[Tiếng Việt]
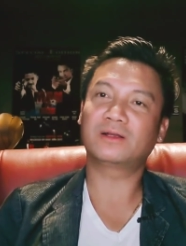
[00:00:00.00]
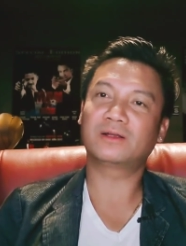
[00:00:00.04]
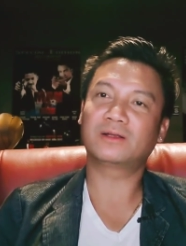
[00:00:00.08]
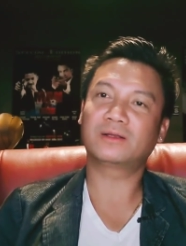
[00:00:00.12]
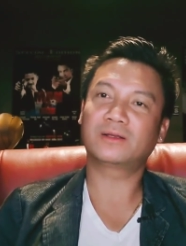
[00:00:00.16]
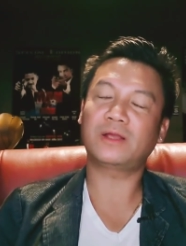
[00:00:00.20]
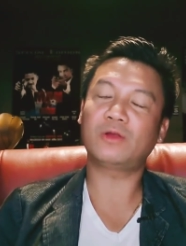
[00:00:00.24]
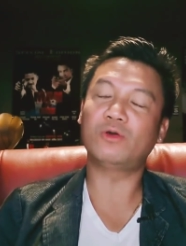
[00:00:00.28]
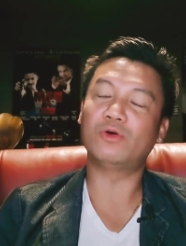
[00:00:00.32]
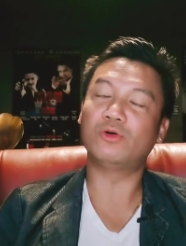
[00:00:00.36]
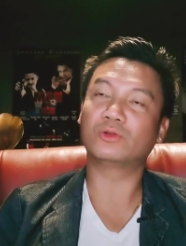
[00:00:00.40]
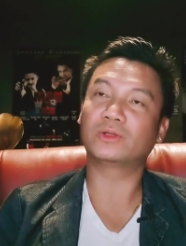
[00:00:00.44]

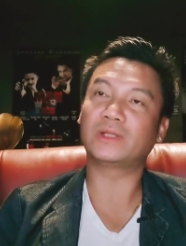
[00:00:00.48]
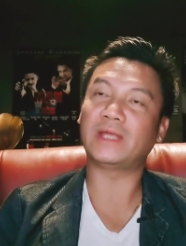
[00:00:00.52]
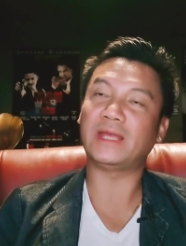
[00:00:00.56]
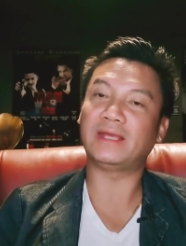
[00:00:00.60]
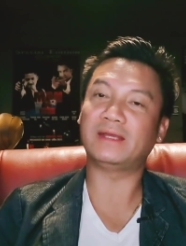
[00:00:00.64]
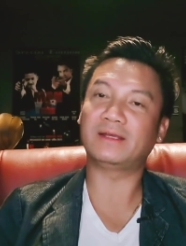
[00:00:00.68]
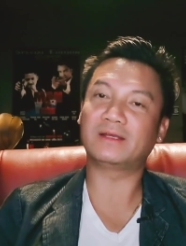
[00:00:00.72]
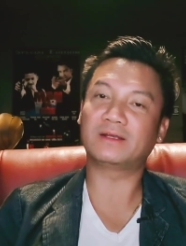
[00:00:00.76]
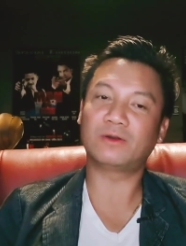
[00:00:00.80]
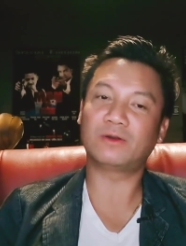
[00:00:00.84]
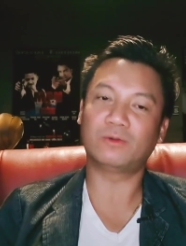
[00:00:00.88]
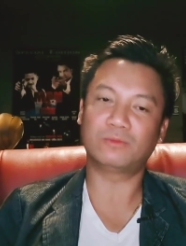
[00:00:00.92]
cái nguồn
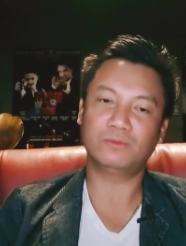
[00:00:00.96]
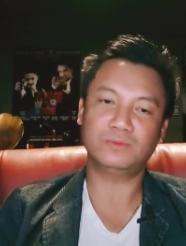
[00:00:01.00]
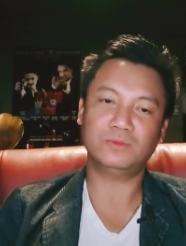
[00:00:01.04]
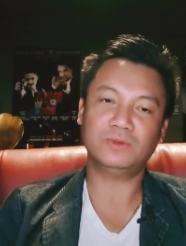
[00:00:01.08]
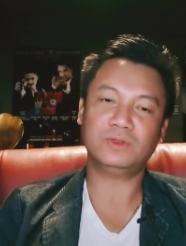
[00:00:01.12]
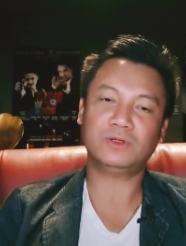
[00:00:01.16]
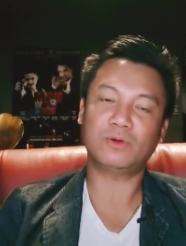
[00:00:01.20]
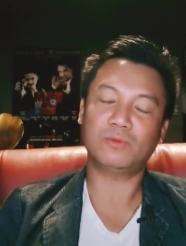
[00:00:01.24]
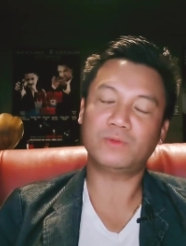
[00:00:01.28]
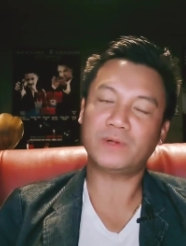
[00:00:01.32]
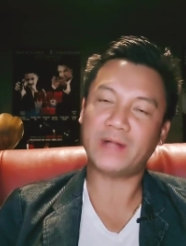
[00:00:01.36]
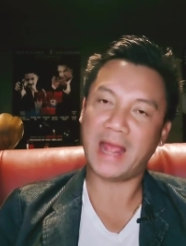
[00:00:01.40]
tiền
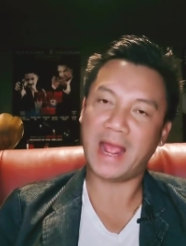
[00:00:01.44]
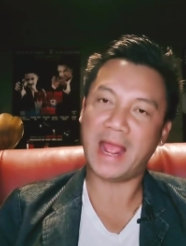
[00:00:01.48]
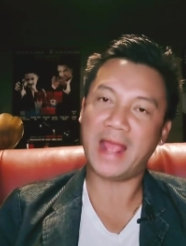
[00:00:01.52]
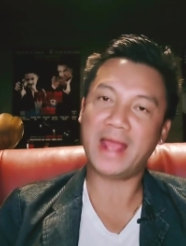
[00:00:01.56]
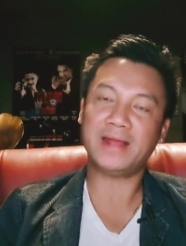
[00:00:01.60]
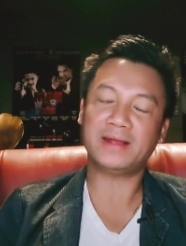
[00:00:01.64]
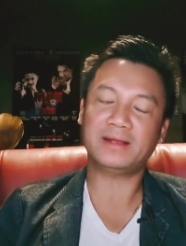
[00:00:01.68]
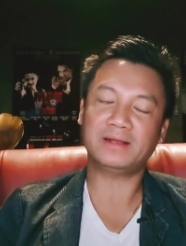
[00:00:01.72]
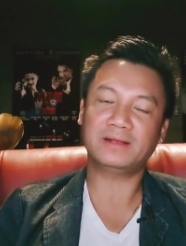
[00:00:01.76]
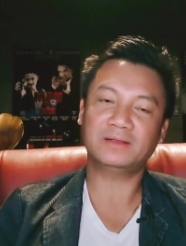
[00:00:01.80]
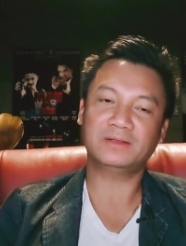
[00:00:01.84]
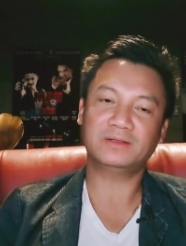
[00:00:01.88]
cũng cũng khá
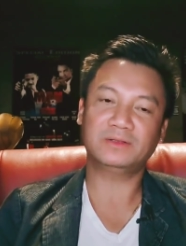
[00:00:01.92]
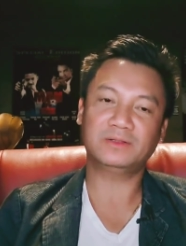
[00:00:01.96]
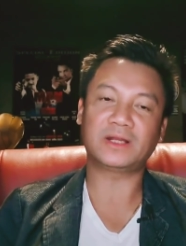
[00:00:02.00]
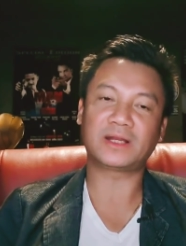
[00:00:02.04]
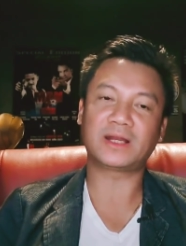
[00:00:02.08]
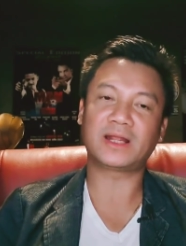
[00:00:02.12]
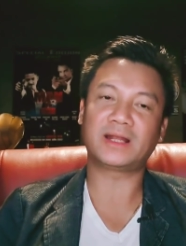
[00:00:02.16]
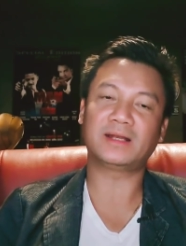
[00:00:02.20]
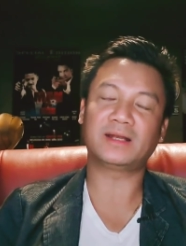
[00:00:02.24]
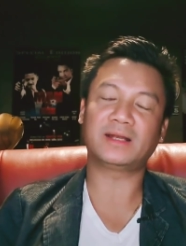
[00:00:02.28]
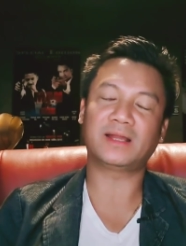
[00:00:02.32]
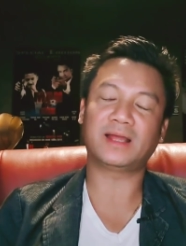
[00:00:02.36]
cho
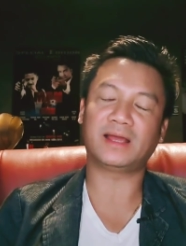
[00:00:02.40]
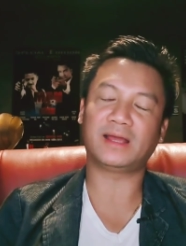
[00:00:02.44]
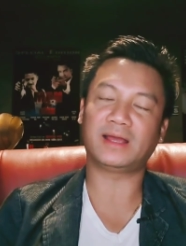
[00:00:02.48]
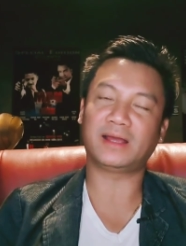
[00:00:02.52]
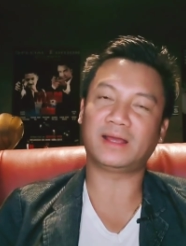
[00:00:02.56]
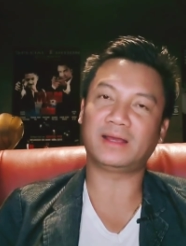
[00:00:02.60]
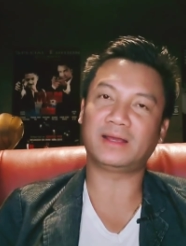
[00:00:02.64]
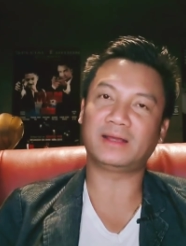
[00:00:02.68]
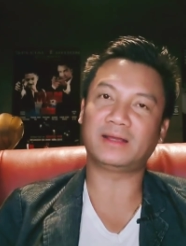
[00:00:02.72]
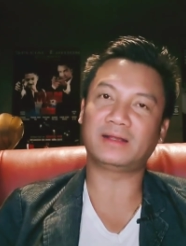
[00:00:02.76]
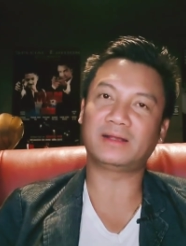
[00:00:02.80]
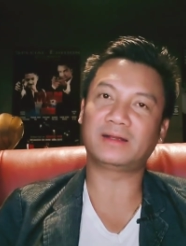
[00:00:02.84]
nên
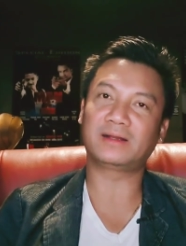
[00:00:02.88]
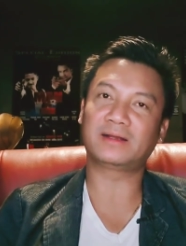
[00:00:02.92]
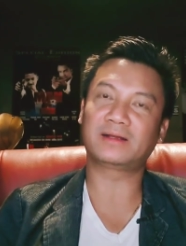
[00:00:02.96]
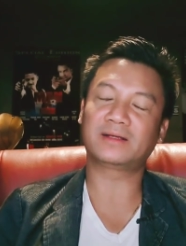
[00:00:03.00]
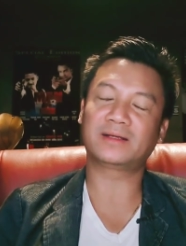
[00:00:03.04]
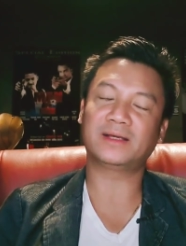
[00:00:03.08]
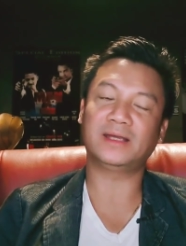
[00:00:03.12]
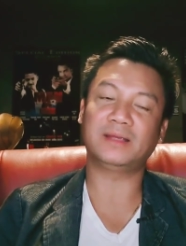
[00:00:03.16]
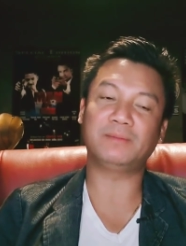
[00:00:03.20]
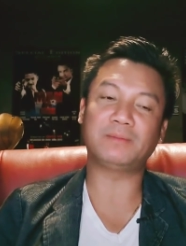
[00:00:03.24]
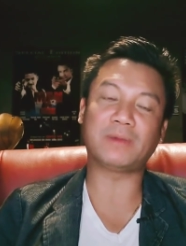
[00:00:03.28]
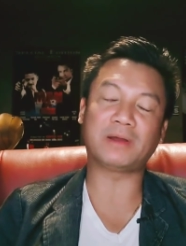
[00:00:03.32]
là
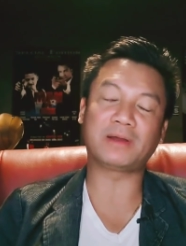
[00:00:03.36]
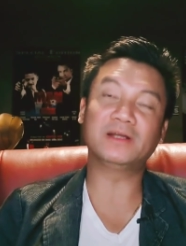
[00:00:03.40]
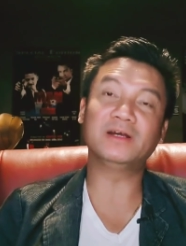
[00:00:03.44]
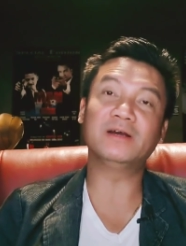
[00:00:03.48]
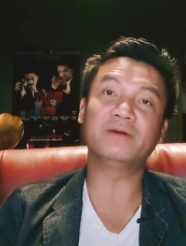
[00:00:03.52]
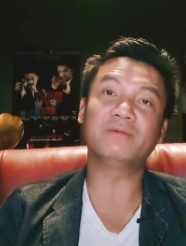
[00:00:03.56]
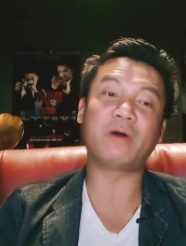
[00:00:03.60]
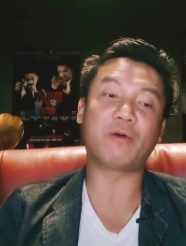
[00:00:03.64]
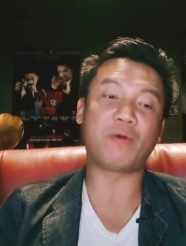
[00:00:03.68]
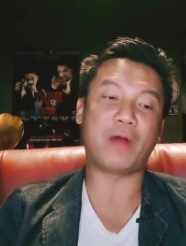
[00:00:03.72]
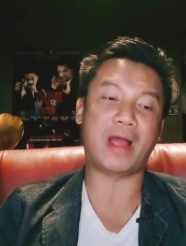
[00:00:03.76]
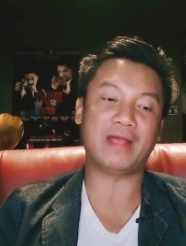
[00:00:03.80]
khi mà đưa
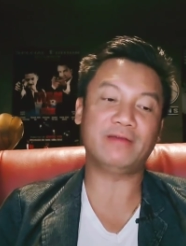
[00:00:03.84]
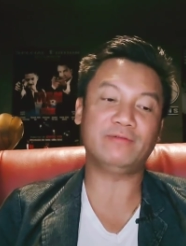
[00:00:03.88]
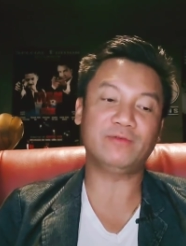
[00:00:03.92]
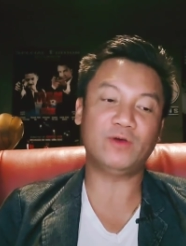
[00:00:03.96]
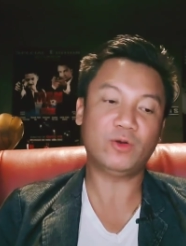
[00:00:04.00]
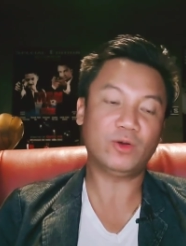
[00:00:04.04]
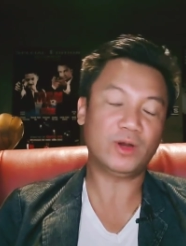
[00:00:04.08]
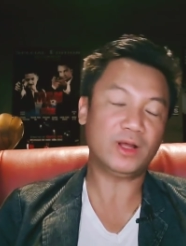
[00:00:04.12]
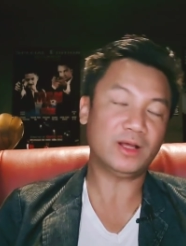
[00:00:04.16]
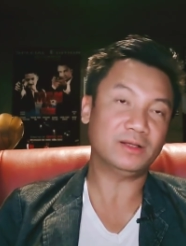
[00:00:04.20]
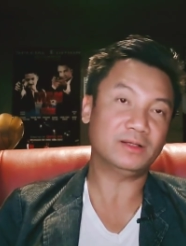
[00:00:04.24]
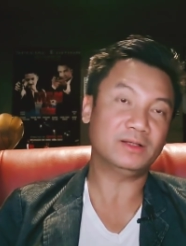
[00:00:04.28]
bà ngoại
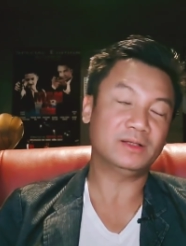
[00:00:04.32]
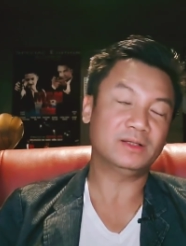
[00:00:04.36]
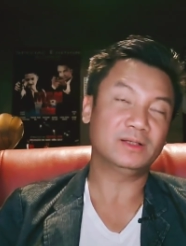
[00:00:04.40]
vô đó